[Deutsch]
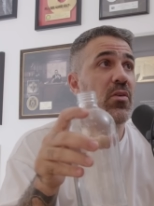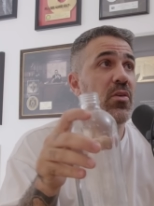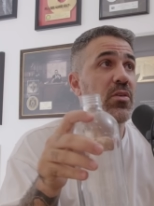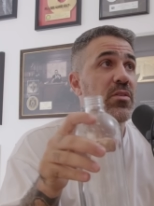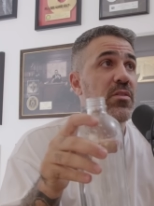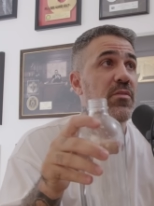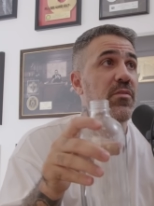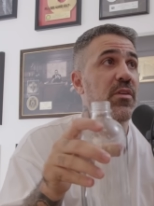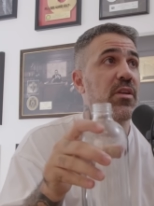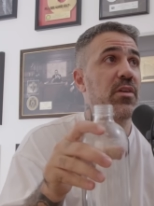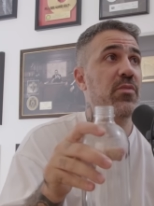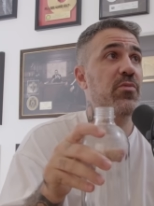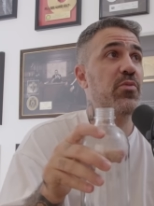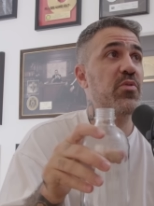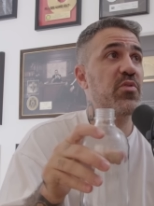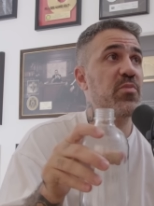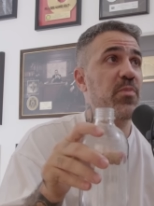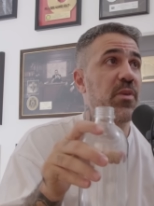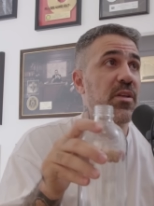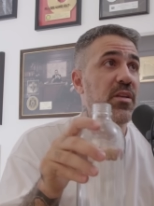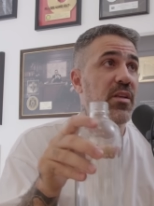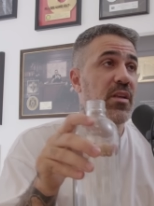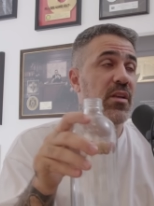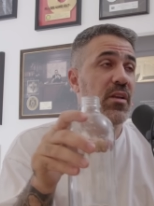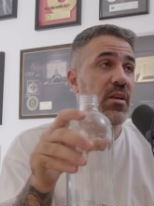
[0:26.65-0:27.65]
Heute wieder
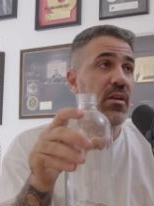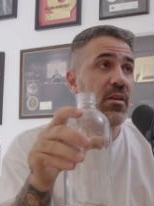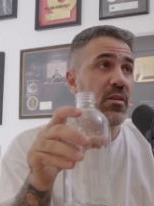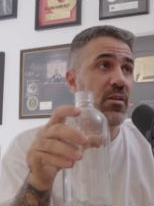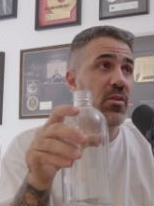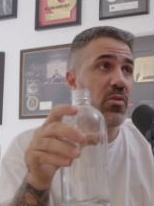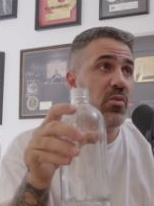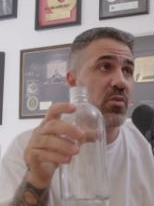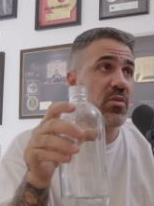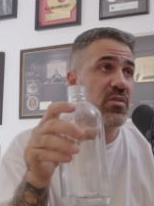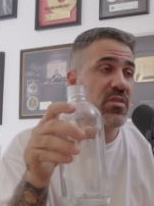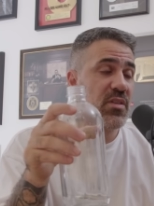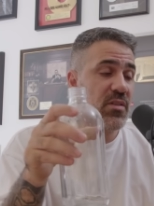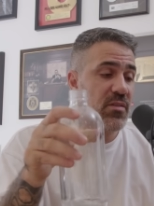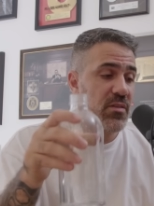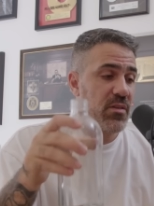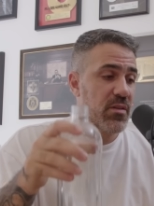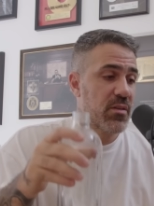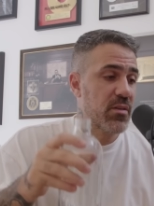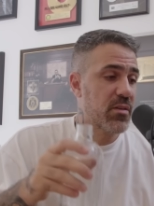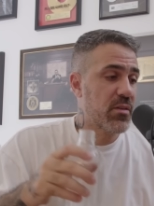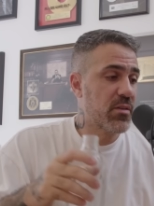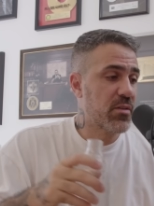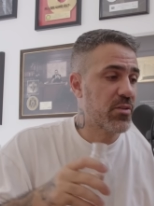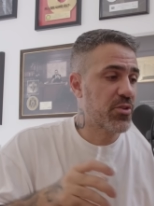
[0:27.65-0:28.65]
Fußballtraining, die Jungs
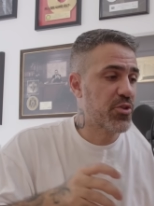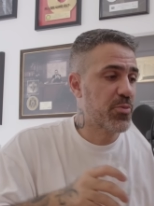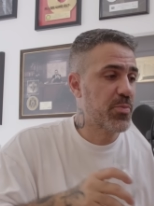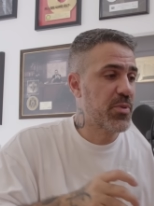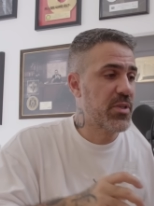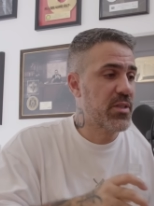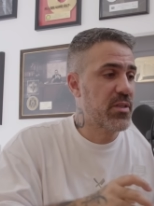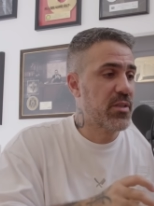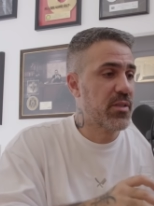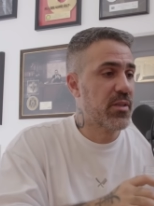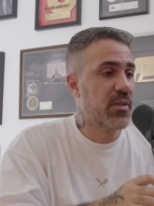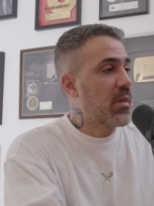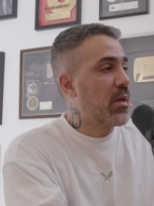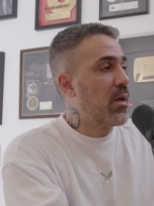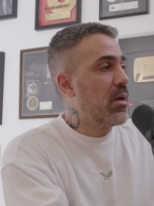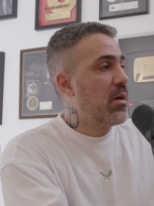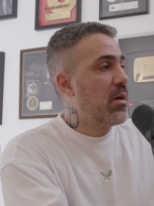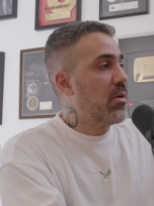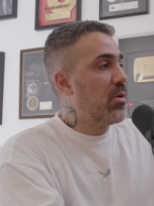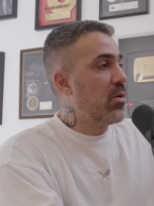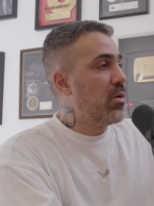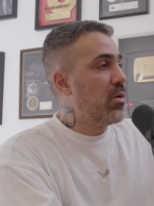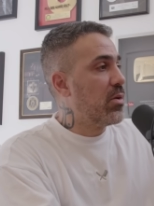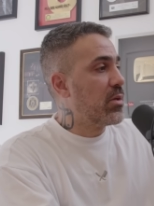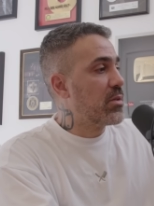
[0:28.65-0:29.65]
äh, spielen.
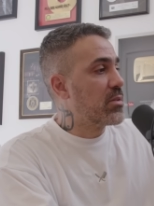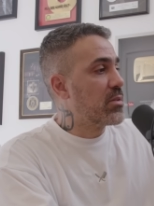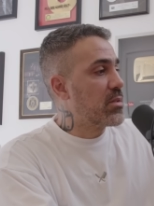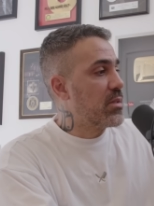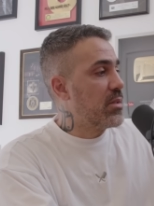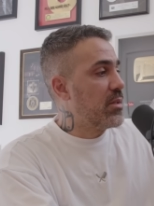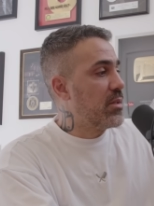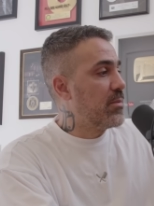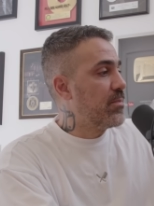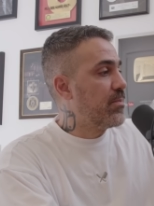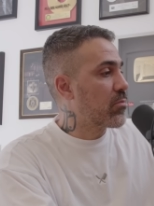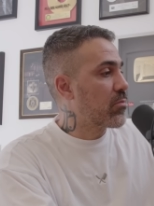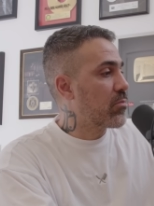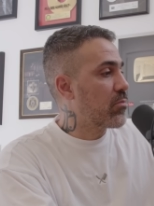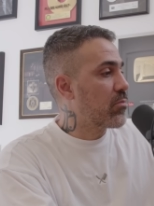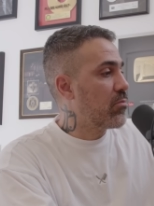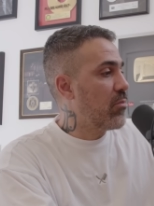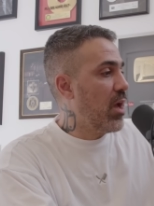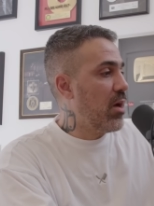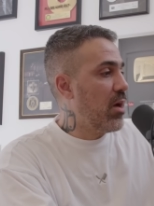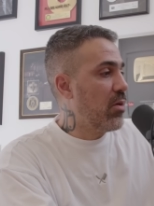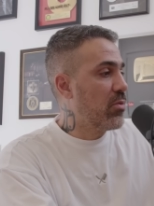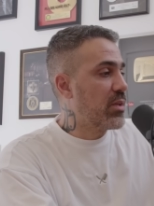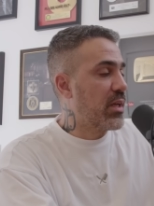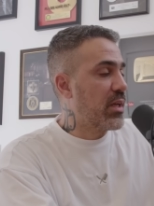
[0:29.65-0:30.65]
Und ähm,
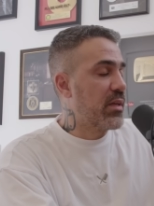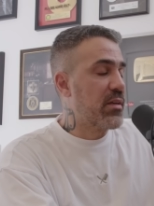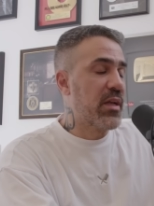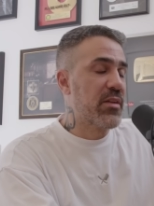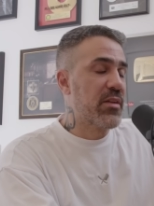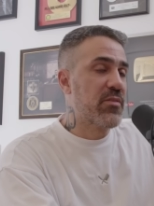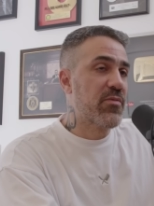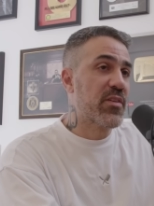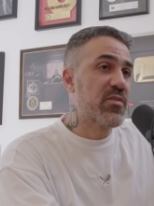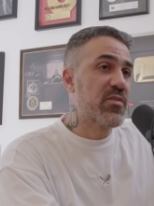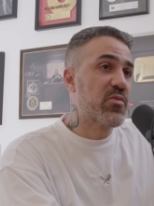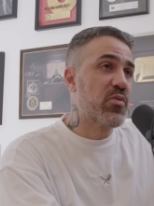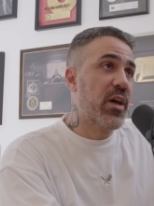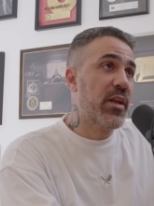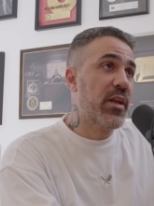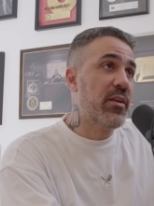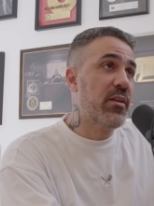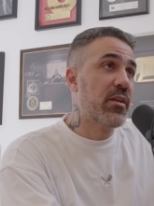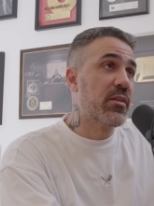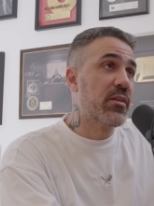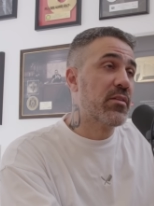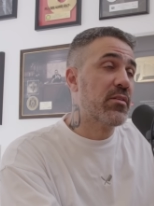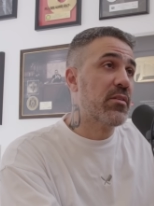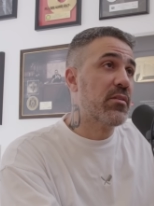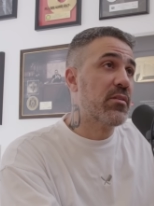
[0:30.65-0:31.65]
ja, und dann halt, was so
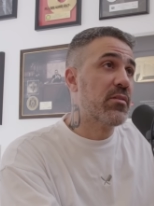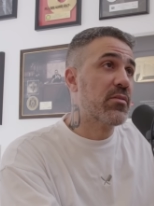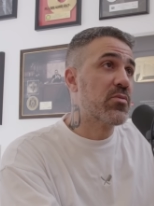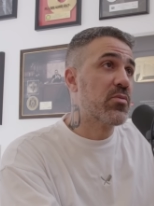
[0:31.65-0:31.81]
anliegt, ne?